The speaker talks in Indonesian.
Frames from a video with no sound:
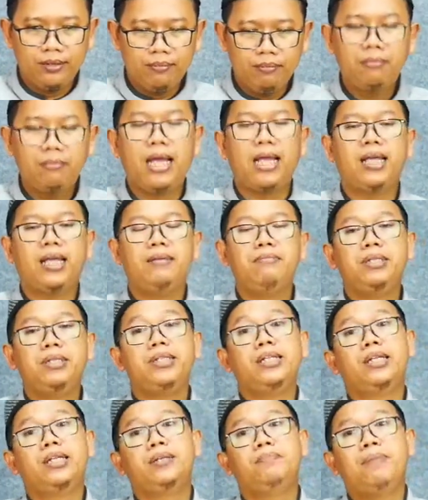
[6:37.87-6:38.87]
makan
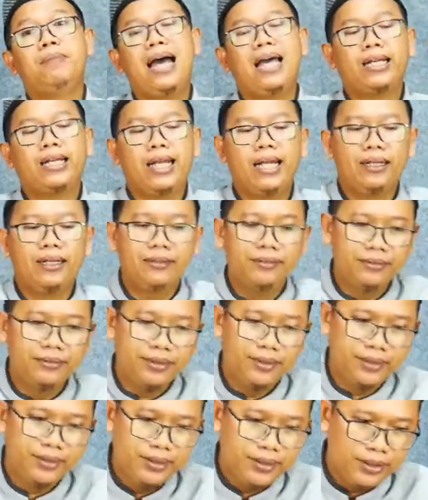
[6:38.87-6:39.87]
menjadi parah.
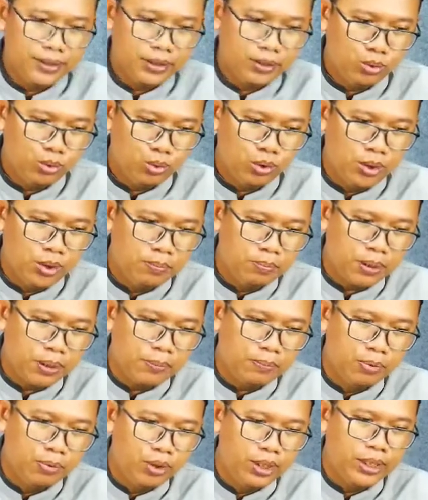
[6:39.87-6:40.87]
Itu
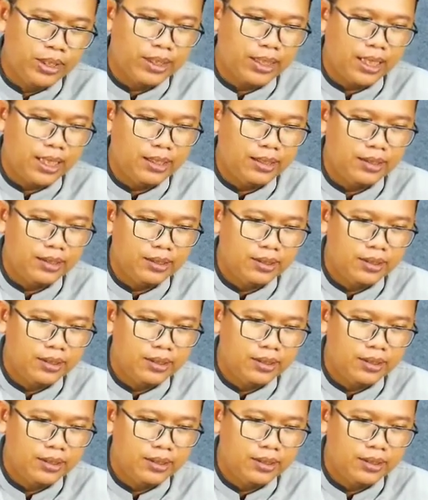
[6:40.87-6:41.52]
diperbolehkan